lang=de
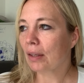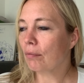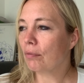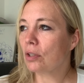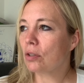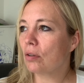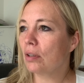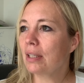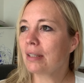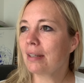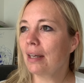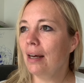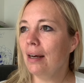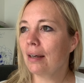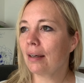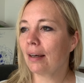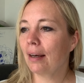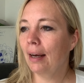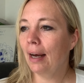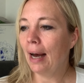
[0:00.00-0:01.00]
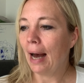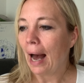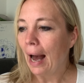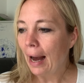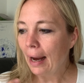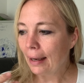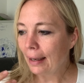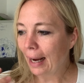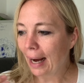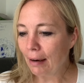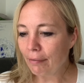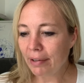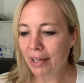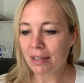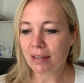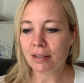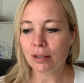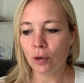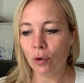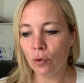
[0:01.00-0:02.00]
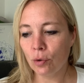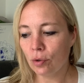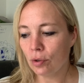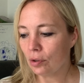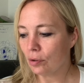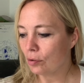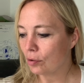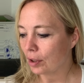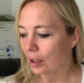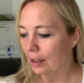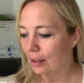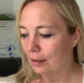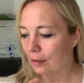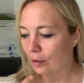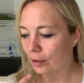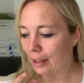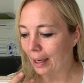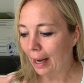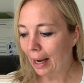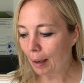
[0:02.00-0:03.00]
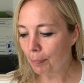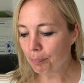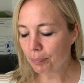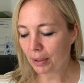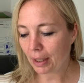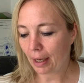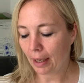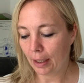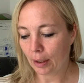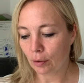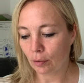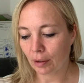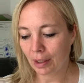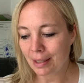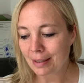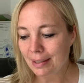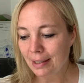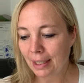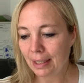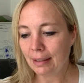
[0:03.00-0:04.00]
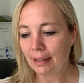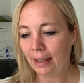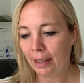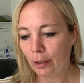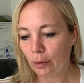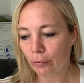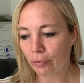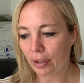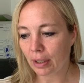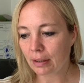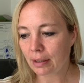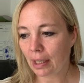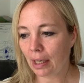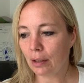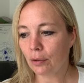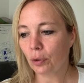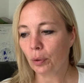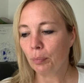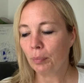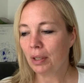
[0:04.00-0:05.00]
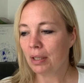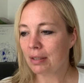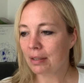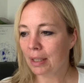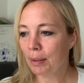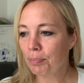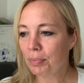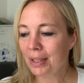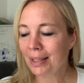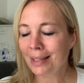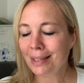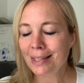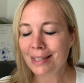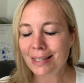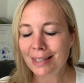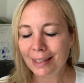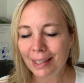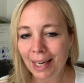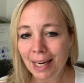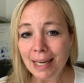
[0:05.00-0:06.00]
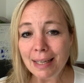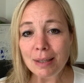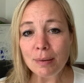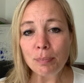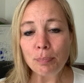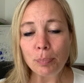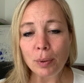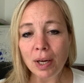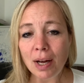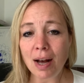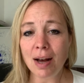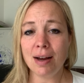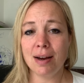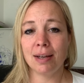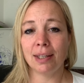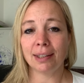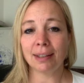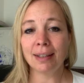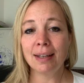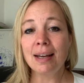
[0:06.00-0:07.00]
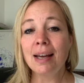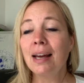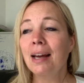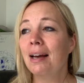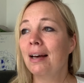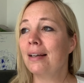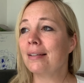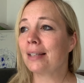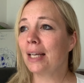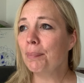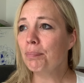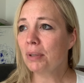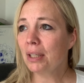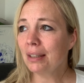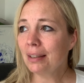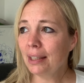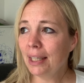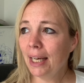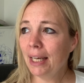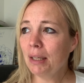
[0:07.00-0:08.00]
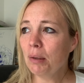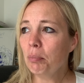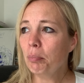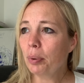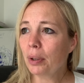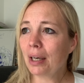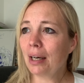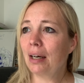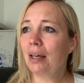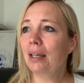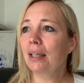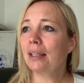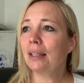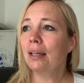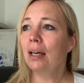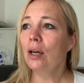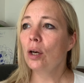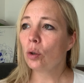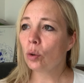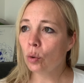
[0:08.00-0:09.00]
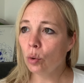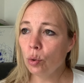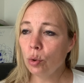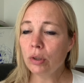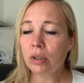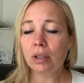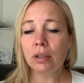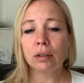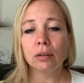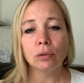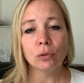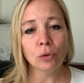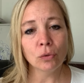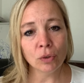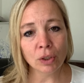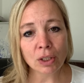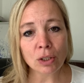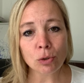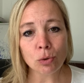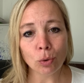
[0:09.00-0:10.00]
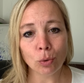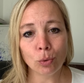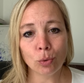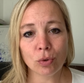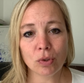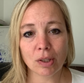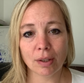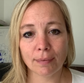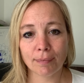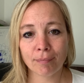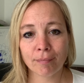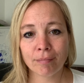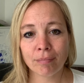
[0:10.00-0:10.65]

wie soll ich sagen, Aversion oder, oder Abneigung. Es geht einfach darum, es gibt in jedem Bereich, es gibt in jedem Bereich gute und nicht so gute.